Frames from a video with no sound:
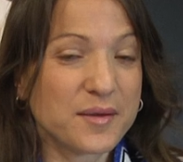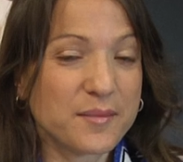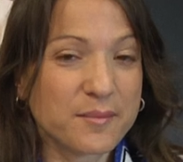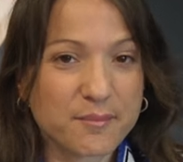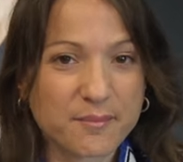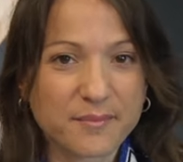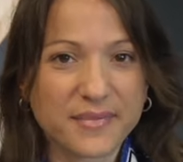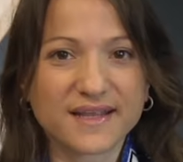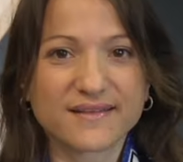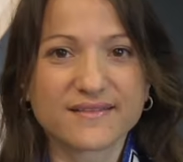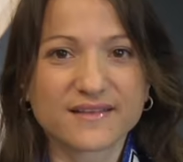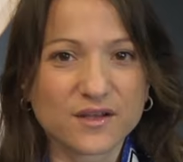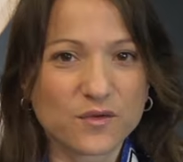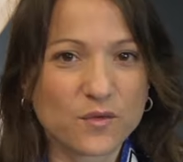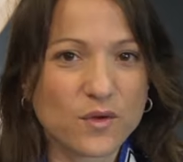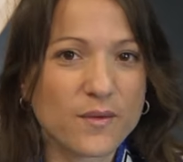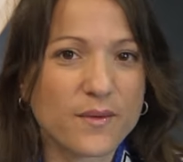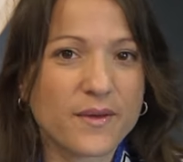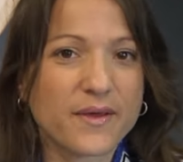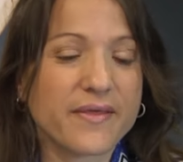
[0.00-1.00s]

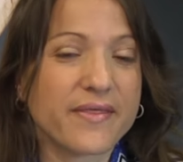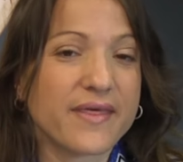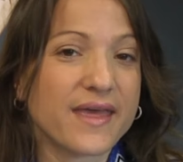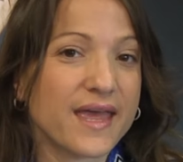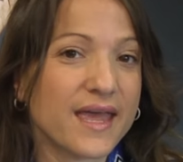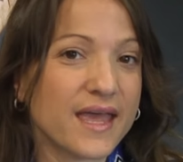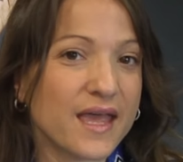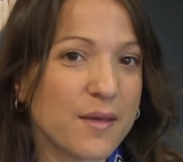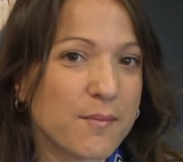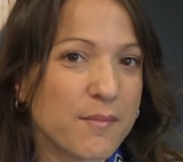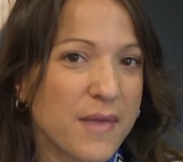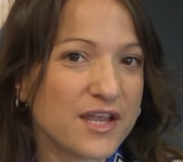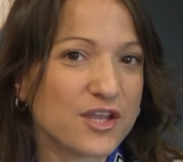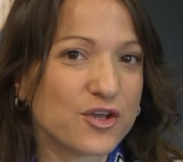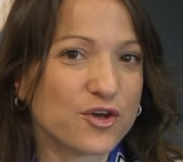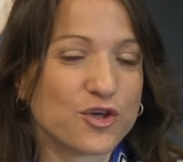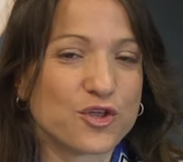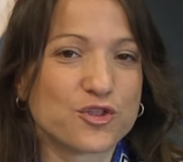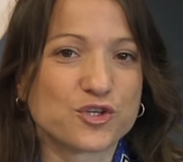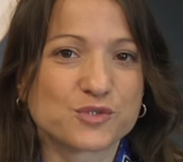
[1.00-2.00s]
29 de
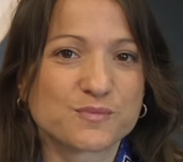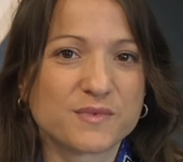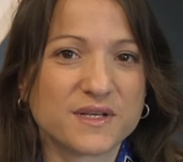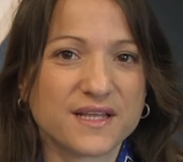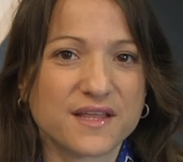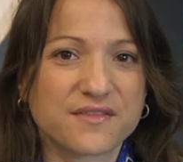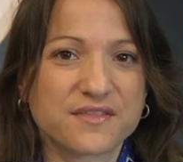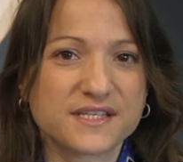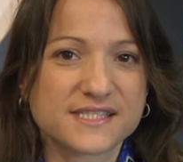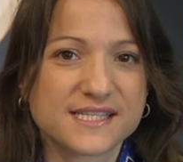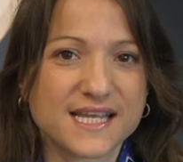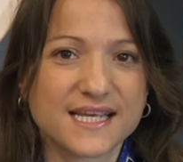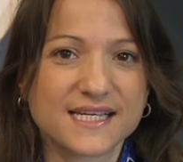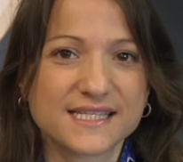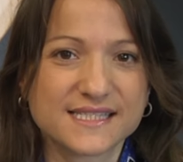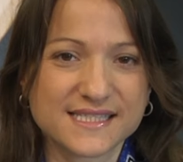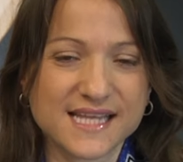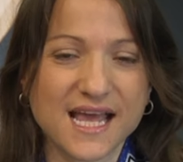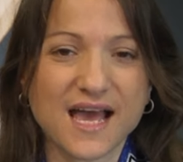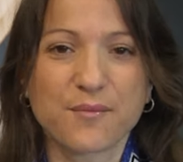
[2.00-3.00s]
mayo de
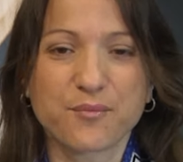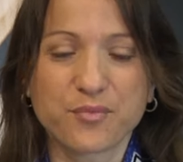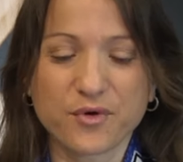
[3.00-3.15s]
2016 ya